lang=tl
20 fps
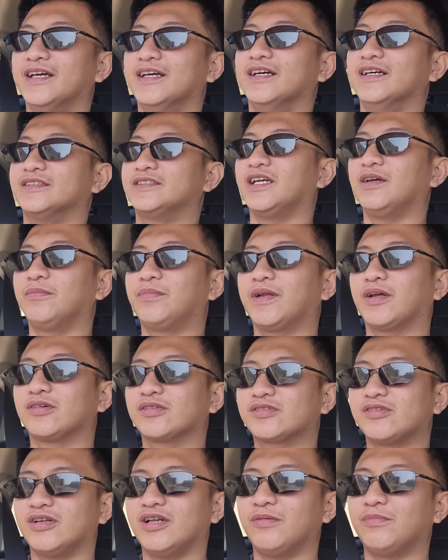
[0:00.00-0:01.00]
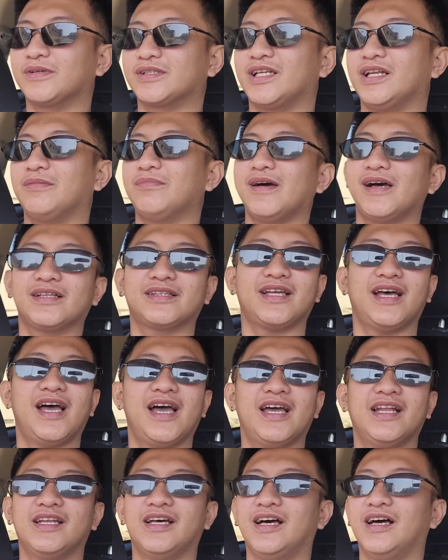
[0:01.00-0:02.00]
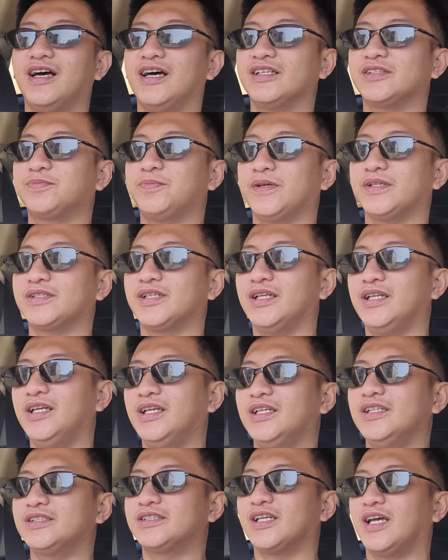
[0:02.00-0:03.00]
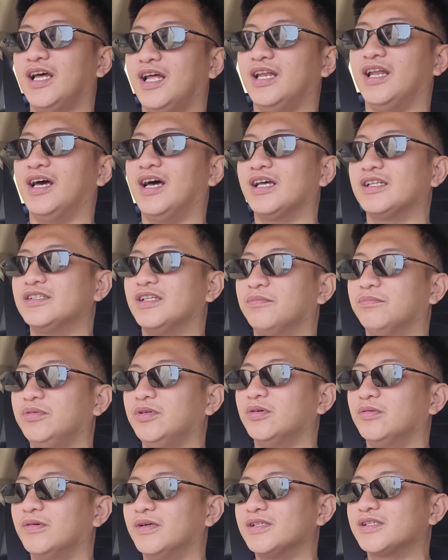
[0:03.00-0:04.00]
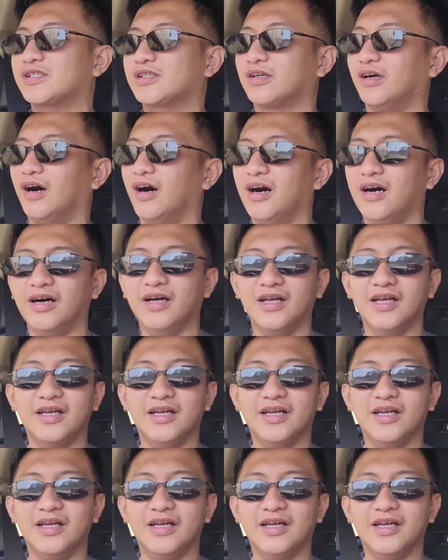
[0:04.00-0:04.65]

syempre gusto ko lang pasalamatan uh, Especially sa lahat ng viewers ko